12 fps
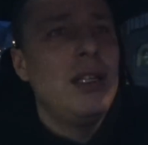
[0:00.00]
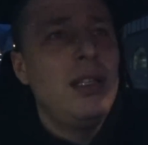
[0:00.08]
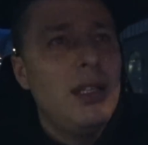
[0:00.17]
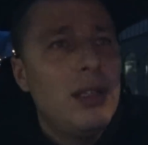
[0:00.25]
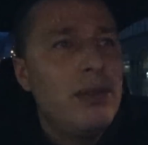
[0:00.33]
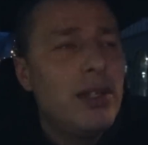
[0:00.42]

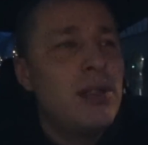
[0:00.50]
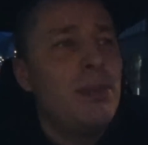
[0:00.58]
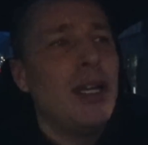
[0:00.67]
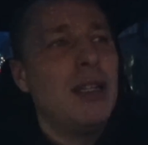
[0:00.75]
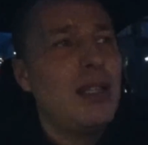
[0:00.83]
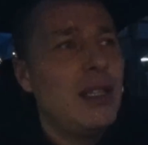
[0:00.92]
нет,
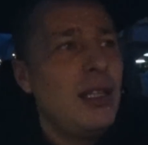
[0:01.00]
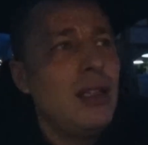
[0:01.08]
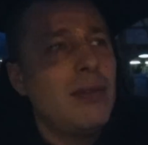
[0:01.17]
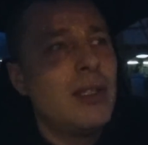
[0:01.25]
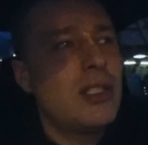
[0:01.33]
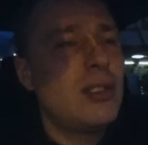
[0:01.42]
25
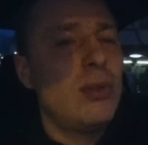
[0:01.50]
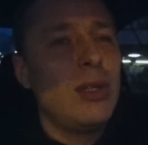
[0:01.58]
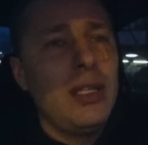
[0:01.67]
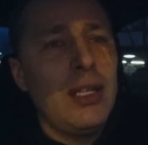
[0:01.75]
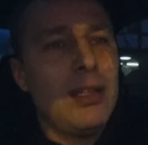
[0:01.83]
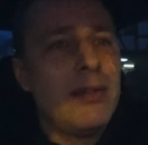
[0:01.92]
нет,
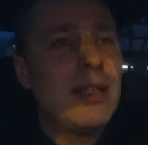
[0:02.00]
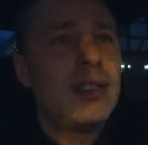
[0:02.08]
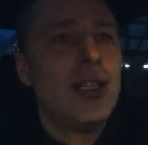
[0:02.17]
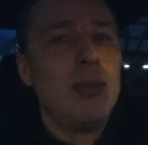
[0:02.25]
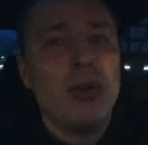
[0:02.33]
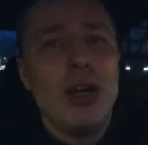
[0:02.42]
26 нет,
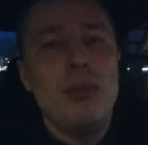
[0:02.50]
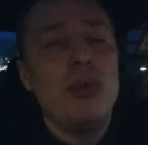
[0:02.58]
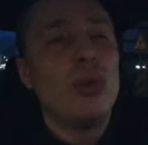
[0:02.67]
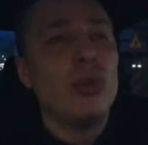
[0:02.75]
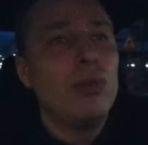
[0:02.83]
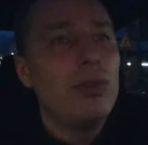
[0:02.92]
27
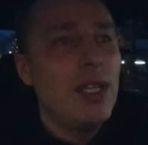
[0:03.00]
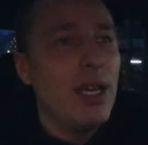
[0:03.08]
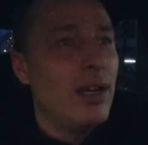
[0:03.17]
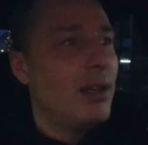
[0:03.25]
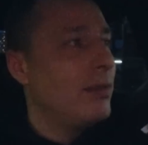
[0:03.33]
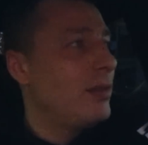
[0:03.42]
берут
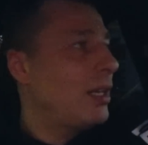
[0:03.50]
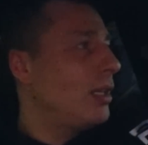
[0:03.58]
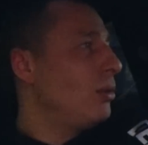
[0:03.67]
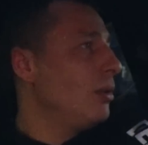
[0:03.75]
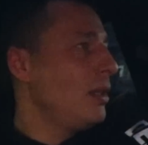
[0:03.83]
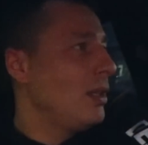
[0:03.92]
все
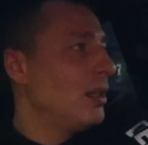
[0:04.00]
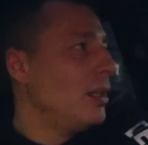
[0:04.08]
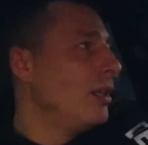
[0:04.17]
выходной,